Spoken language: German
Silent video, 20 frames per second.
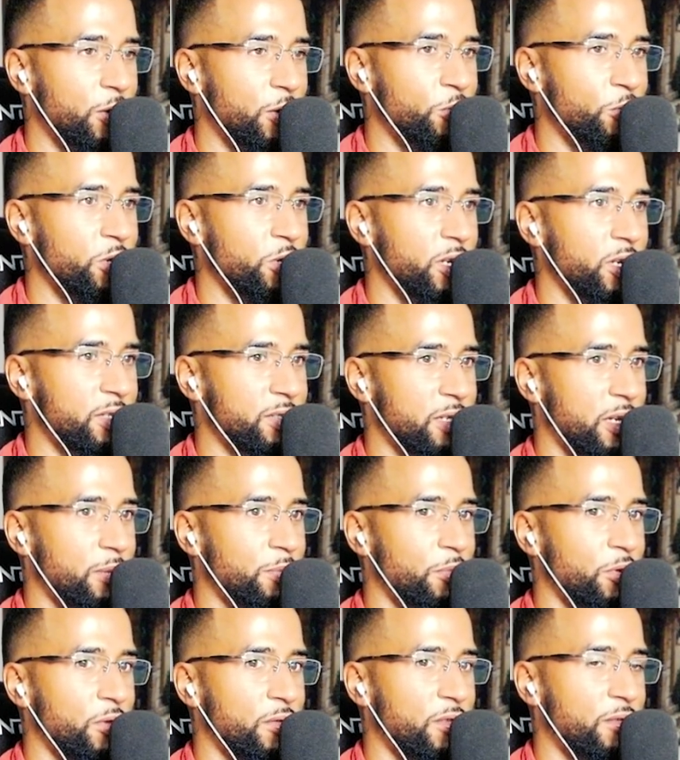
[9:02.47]
ruhiger
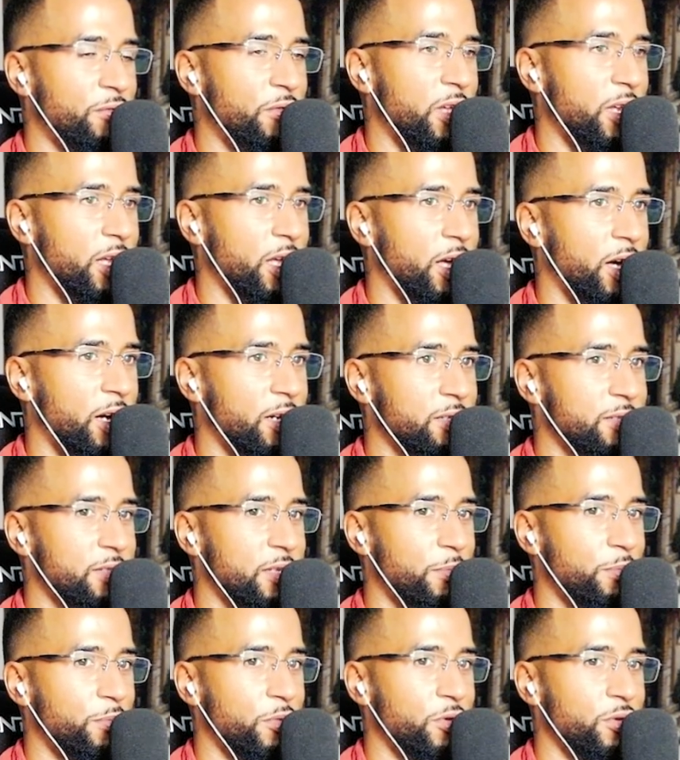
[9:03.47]
sein möchtest, weniger
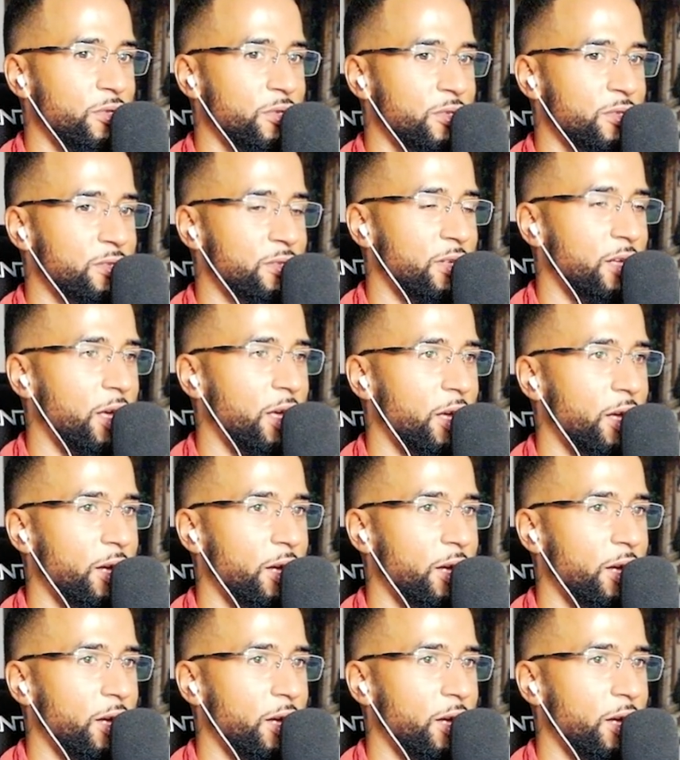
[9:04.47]
Angst haben möchtest.